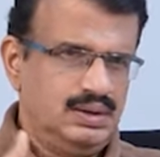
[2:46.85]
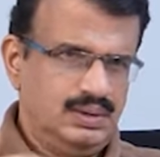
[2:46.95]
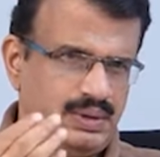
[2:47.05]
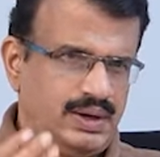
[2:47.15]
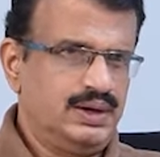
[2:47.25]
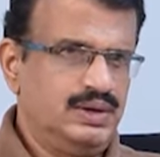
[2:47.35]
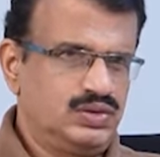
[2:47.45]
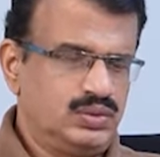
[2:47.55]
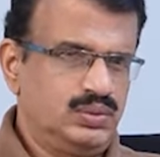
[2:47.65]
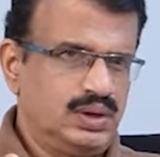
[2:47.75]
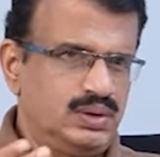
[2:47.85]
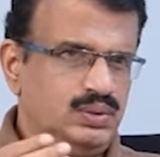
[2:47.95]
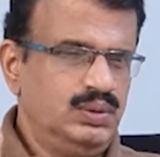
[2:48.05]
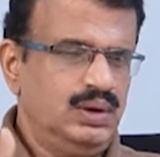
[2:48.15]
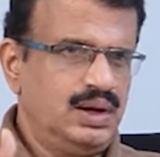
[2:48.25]
ఎవరికైనా ఇచ్చుకుంటారు
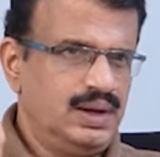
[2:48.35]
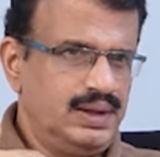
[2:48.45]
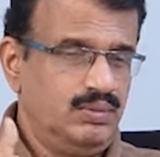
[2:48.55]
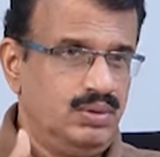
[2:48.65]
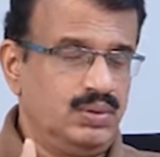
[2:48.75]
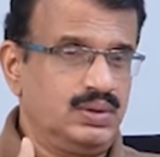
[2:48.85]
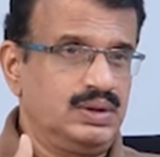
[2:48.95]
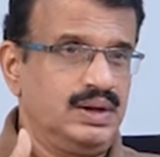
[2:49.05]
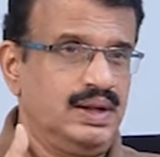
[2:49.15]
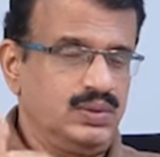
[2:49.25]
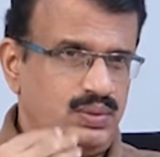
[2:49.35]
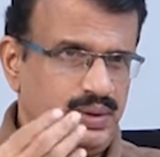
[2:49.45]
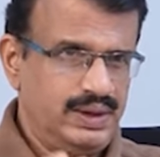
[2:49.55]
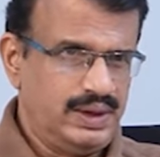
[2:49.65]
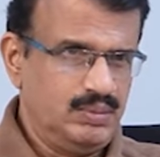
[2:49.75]
అలా ఇవ్వకూడదనే హక్కు
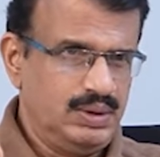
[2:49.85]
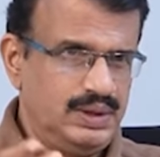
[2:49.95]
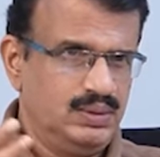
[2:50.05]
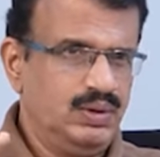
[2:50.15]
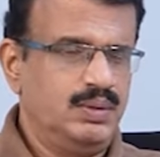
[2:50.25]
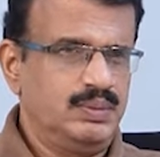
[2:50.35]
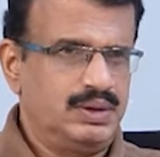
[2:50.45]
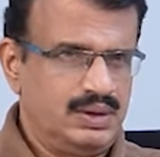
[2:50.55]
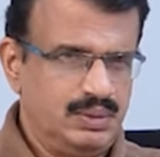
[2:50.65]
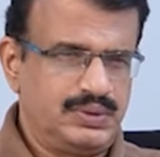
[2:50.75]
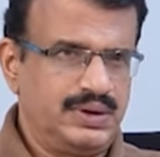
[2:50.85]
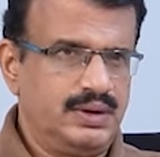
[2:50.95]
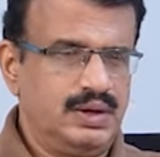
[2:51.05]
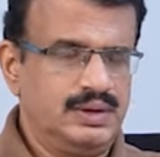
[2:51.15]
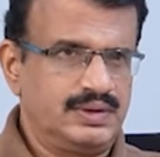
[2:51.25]
నీకేమి లేదు ఆమెకి గిఫ్ట్
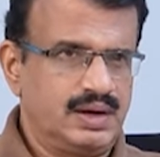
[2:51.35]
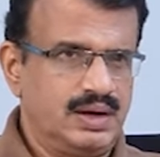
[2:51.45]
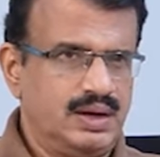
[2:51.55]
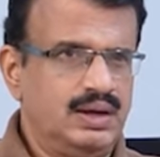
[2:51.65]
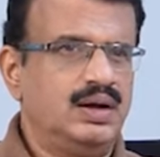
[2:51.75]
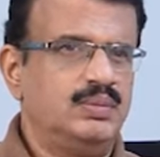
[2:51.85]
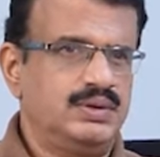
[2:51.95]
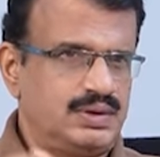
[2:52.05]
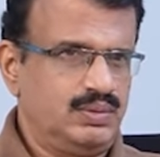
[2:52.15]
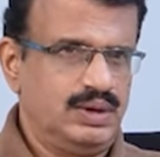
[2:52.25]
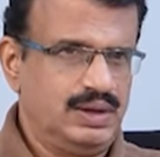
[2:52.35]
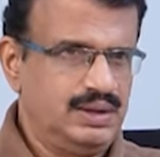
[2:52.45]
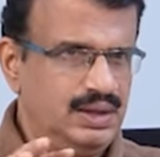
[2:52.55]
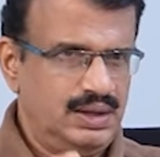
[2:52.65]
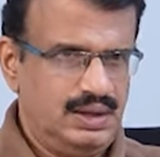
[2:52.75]
డీడ్ ఇచ్చినాక ఆమె ఇష్టం
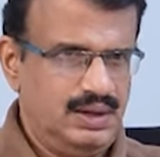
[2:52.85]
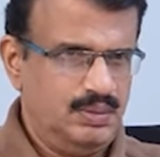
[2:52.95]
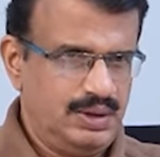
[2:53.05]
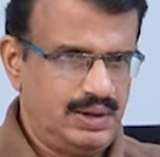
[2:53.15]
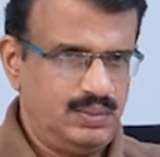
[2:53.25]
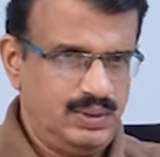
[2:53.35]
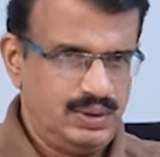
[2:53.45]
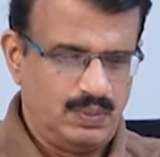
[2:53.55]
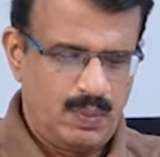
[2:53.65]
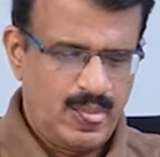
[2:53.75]
అనేది ఆమె ఆర్గ్యుమెంటు